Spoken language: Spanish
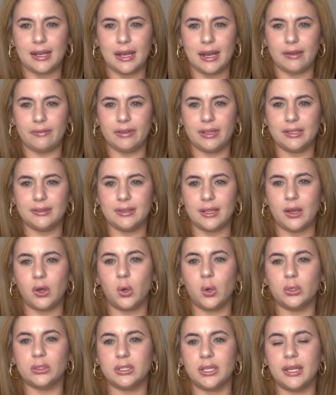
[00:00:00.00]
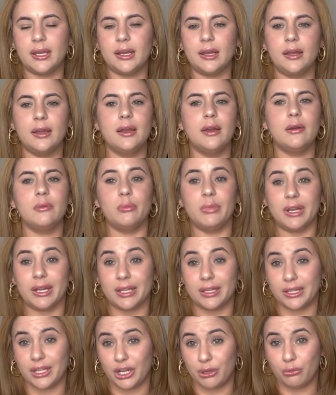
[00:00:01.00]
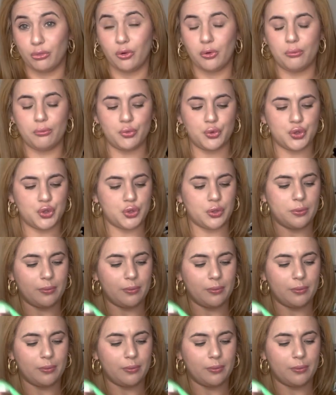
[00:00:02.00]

la vista óptica, ver que tenemos mucho